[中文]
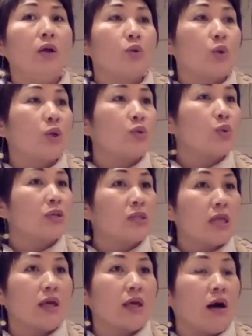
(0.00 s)
所以说
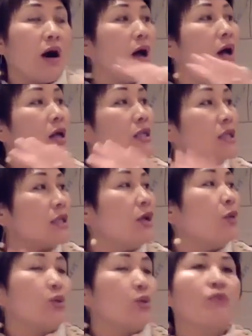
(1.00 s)
这个哈，真的
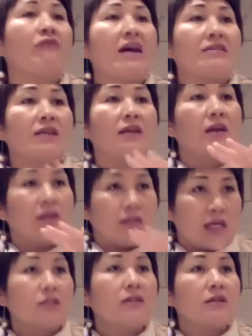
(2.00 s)
我就发现
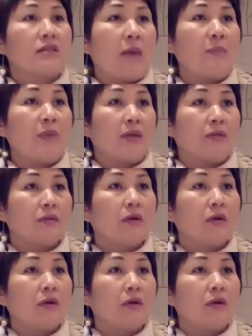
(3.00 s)
杰士的产品。